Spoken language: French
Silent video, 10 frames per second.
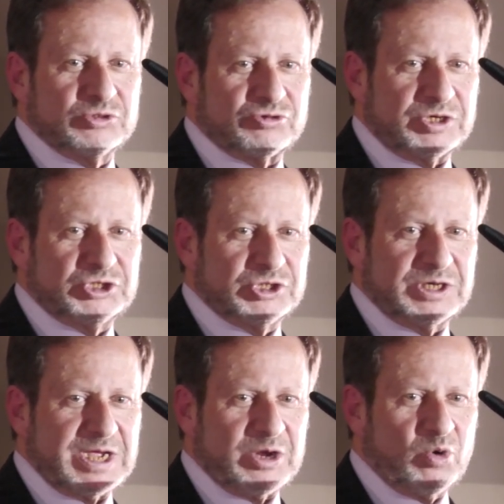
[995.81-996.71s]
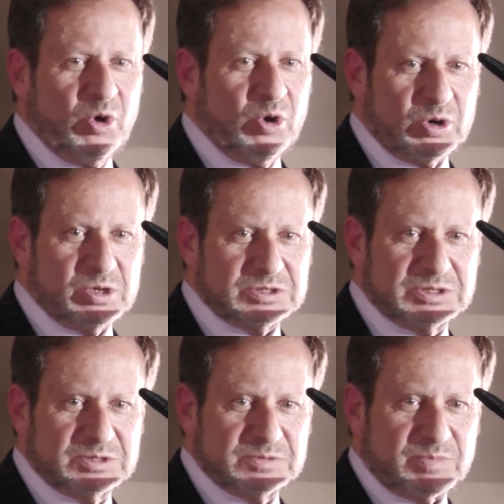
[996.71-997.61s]
Et donc, vous n'auriez pas de
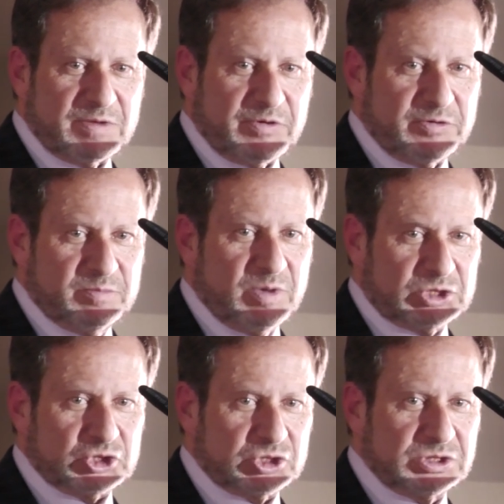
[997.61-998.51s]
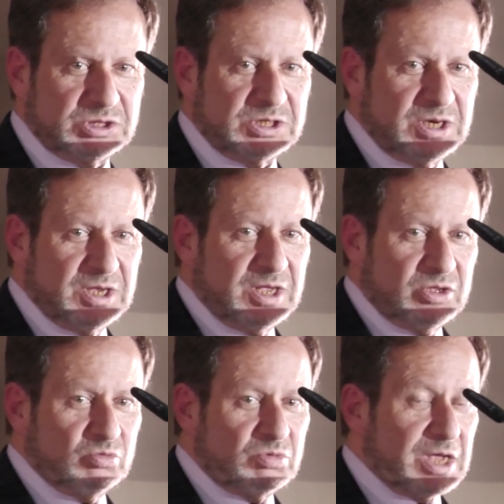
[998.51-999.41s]
réduction du tout de la concentration,
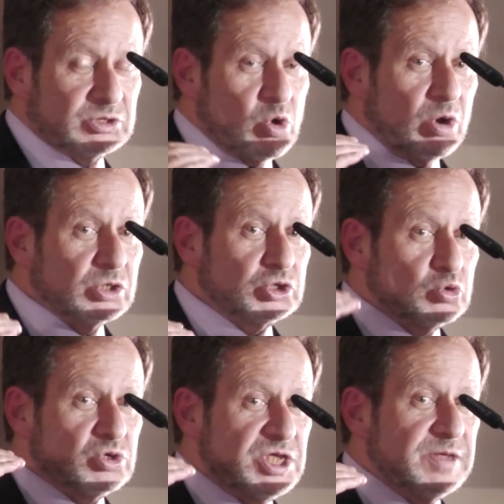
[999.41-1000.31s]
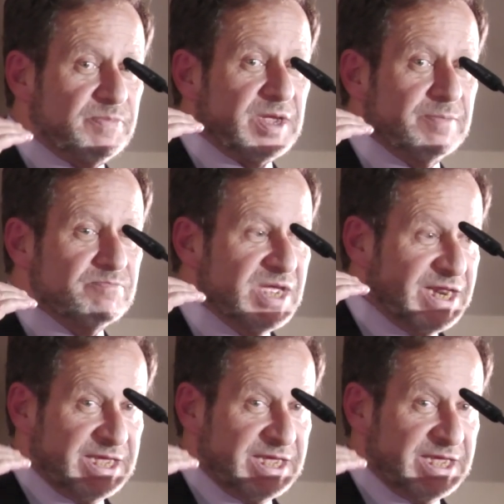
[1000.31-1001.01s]
ou quasiment rien.